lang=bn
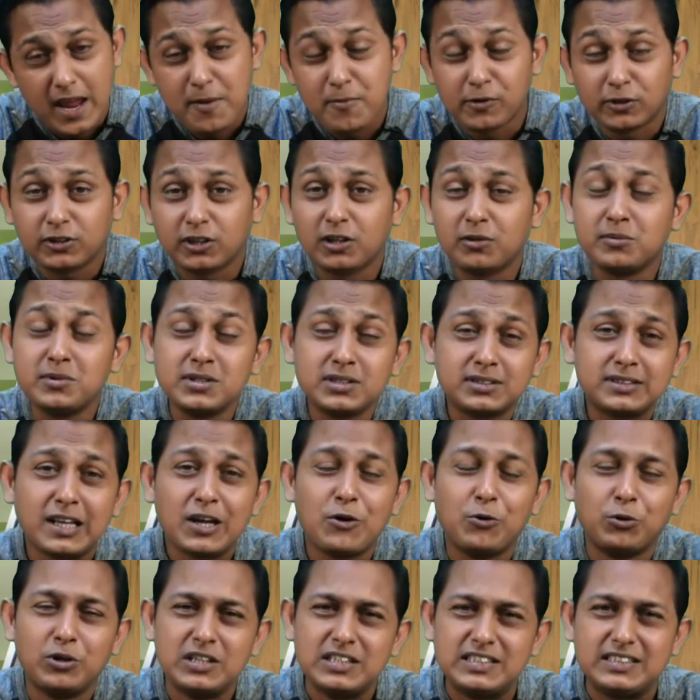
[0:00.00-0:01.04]
এমতো
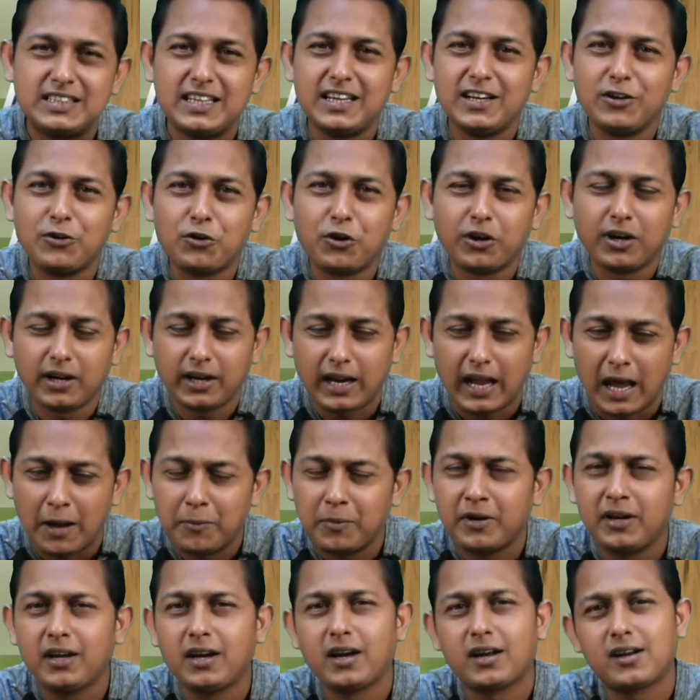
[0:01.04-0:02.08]
অবস্থায় উনি স্থির করেন
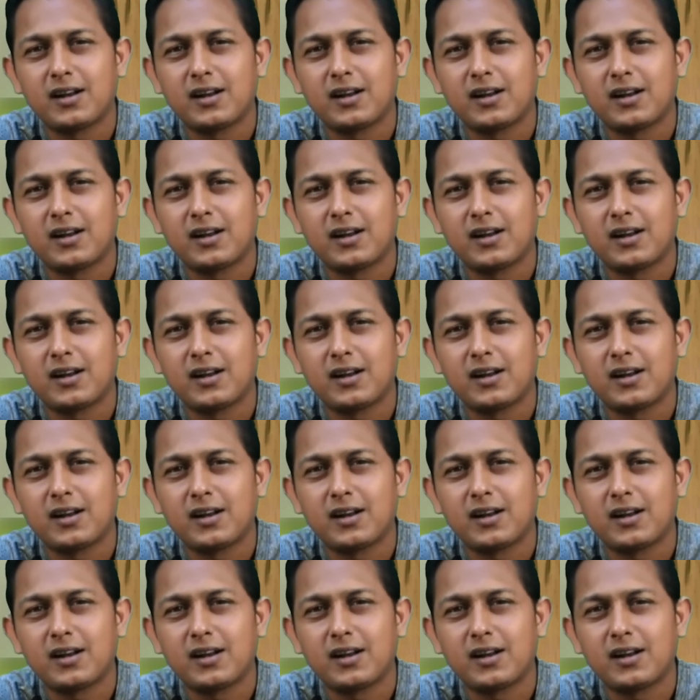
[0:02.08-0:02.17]
আমেরিকার